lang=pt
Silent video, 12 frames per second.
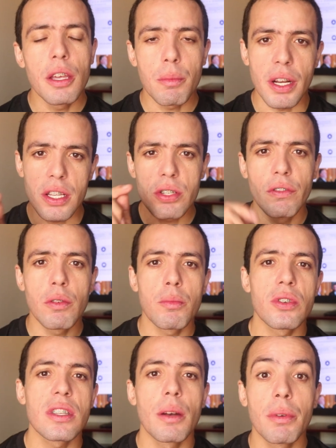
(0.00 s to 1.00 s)
Para isso eu vou
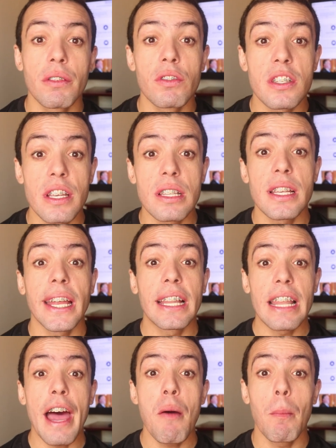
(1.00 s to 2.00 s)
mostrar para vocês aí
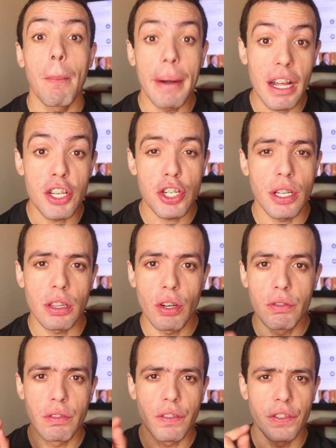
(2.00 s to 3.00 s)
na prática,
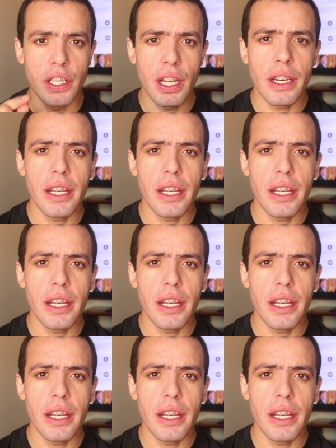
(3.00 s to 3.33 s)
então fiquem